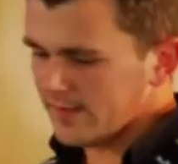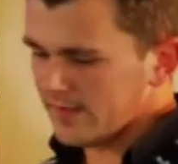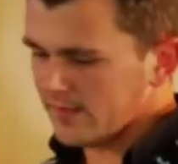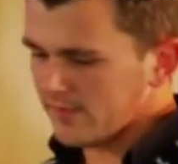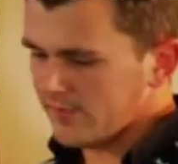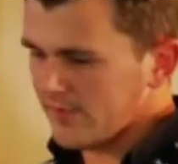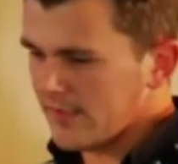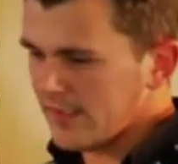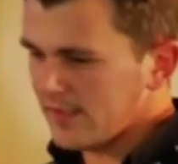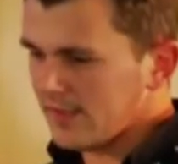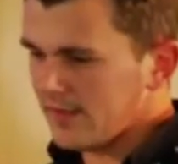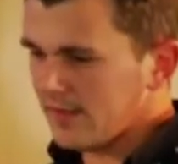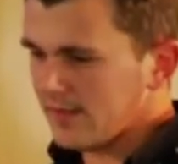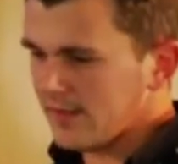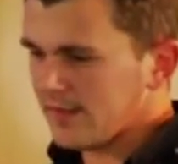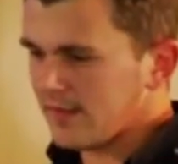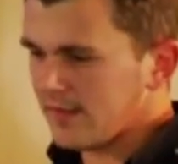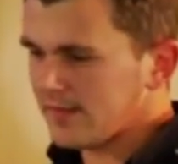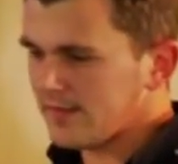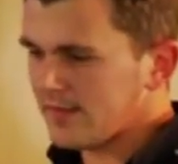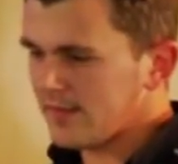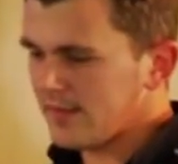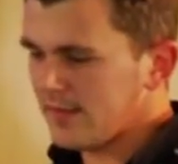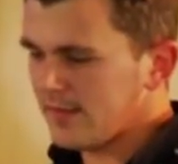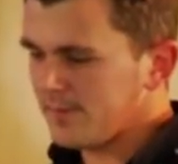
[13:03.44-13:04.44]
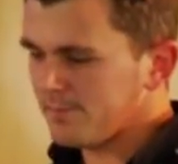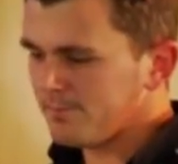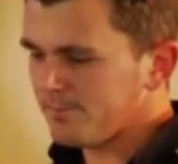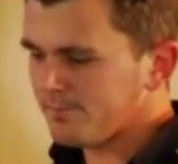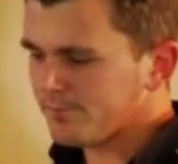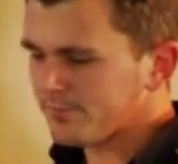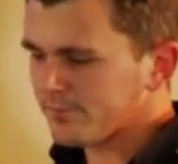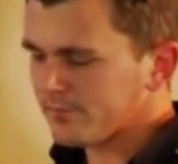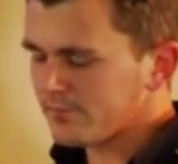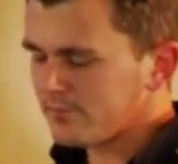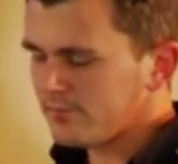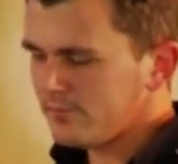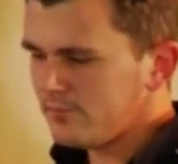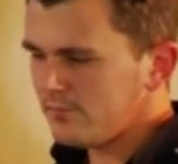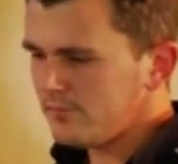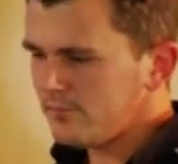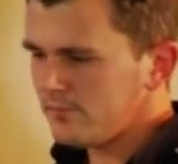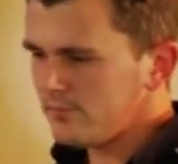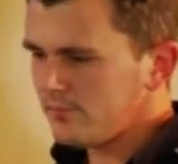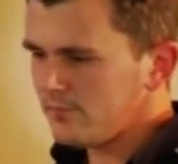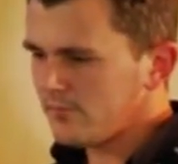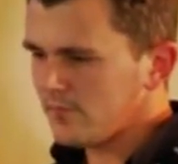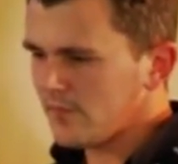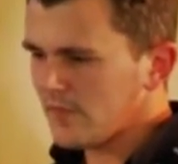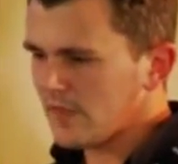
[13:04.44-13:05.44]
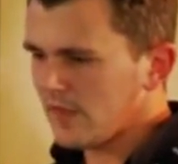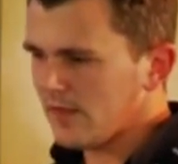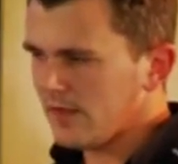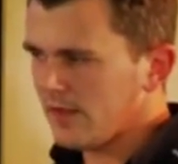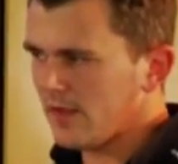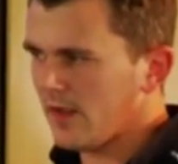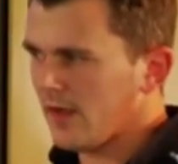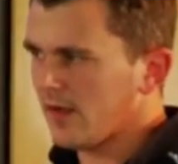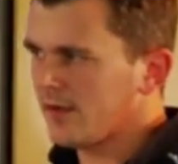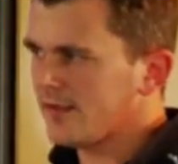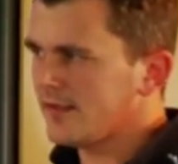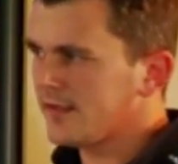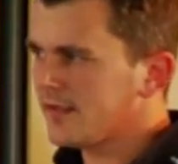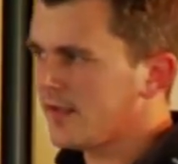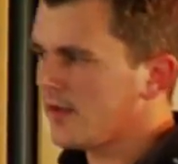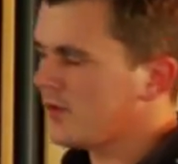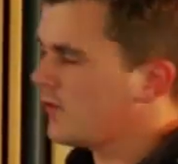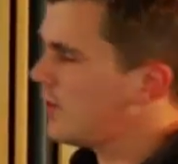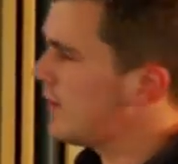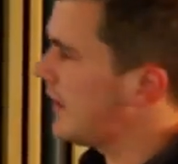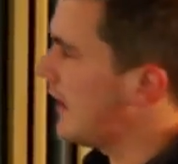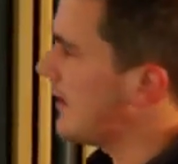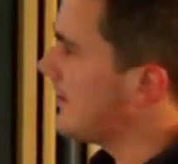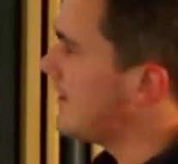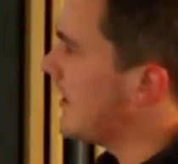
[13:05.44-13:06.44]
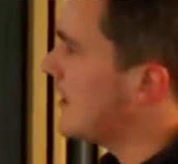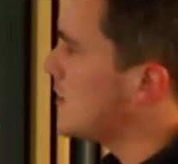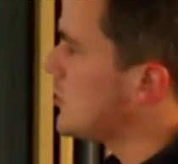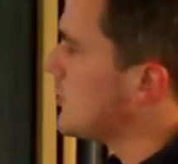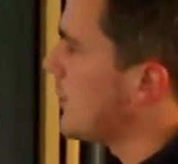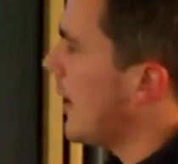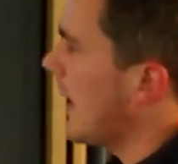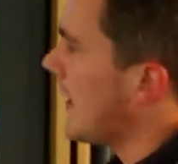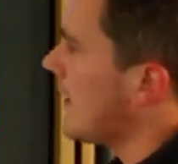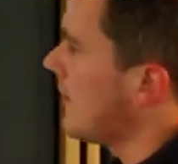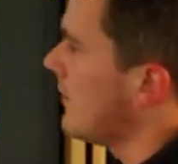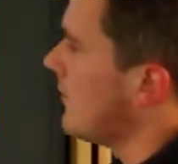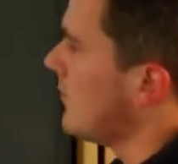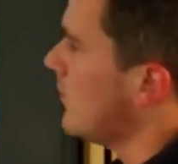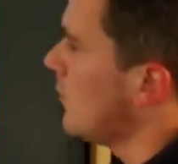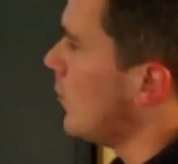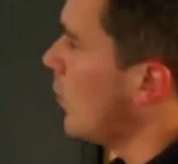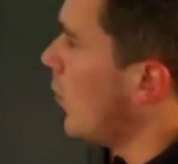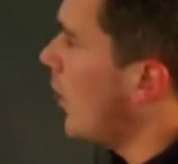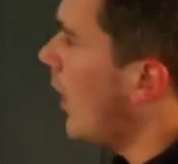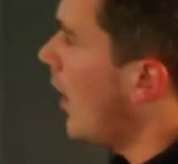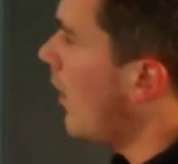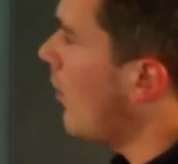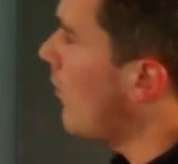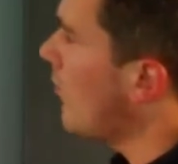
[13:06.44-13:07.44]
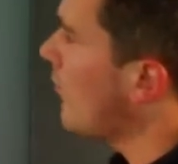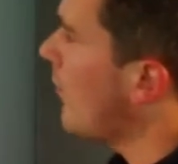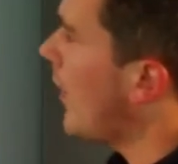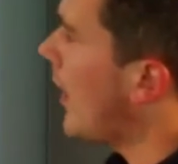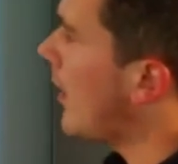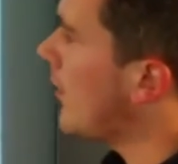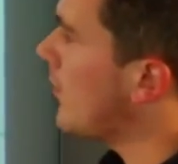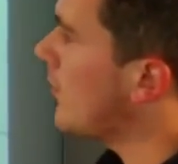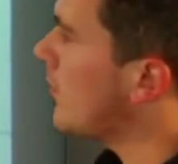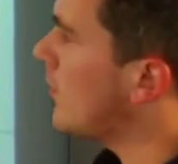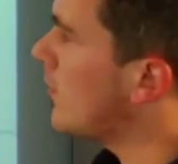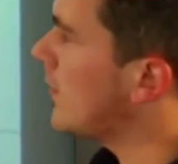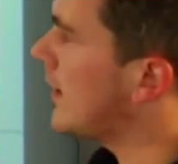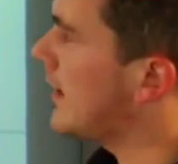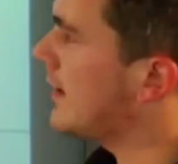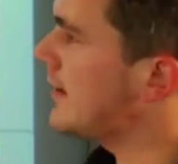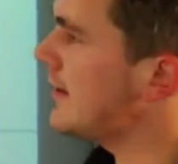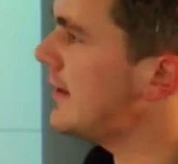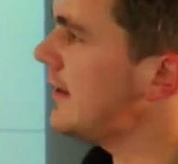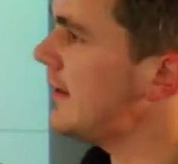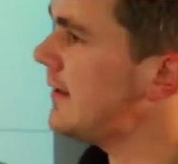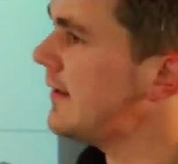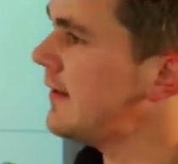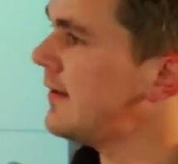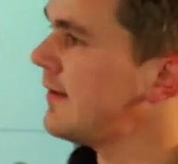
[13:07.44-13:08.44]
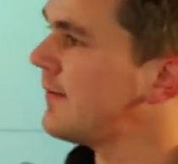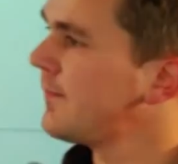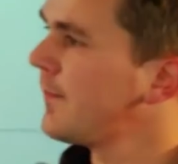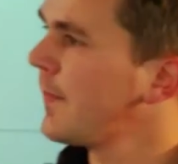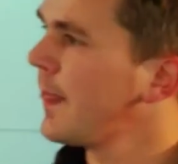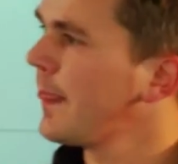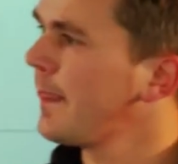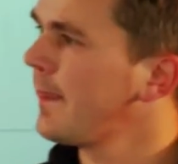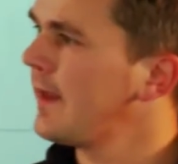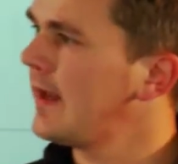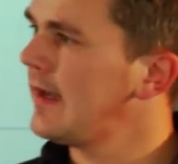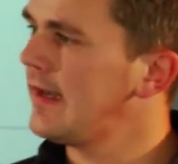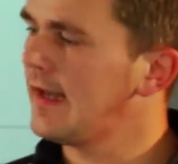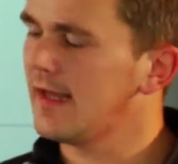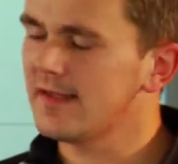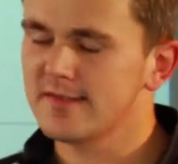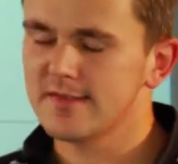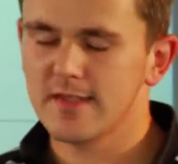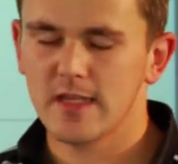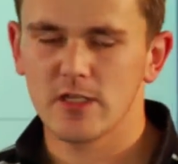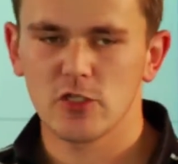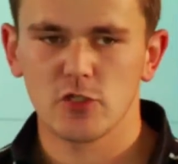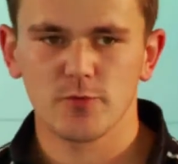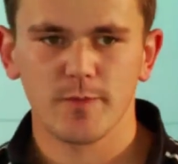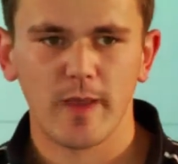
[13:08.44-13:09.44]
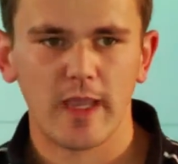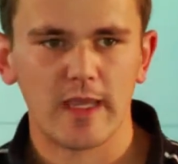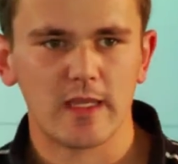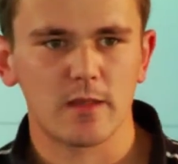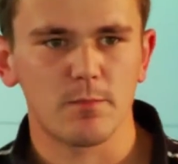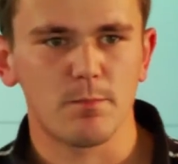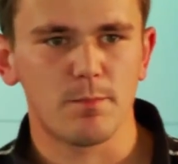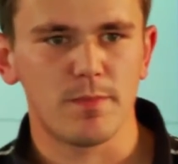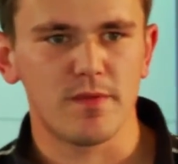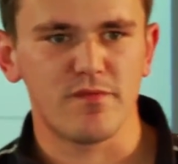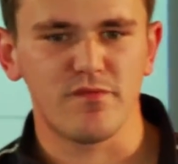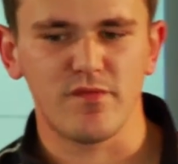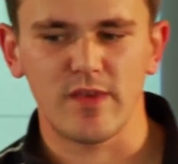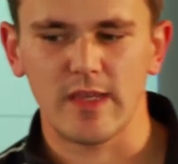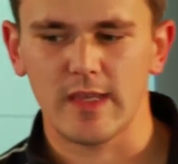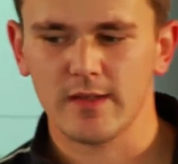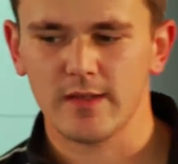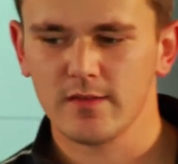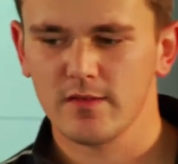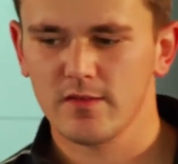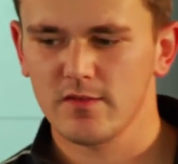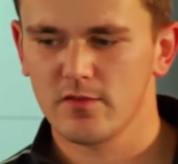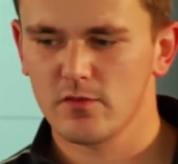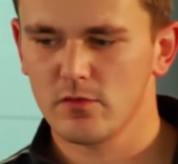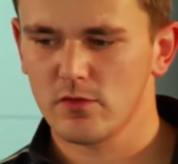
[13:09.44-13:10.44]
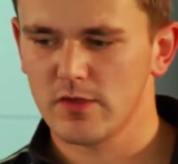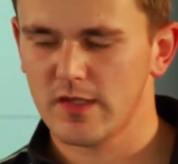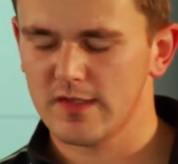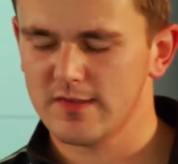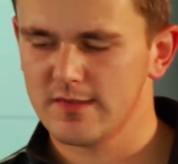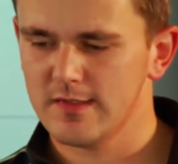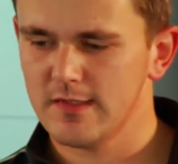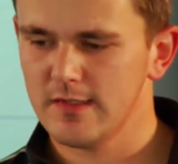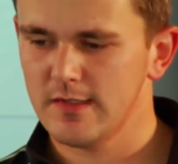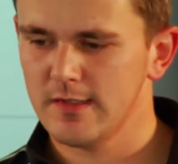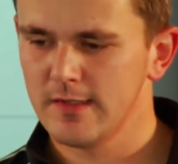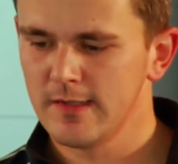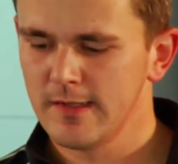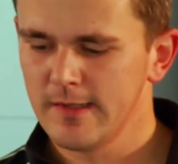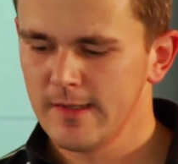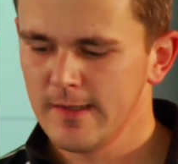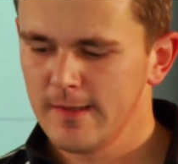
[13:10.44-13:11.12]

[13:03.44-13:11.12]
es wichtig, dass Sie ja, die Redundanz entsprechend so aufbauen oder die Last entsprechend bewerten, sodass sie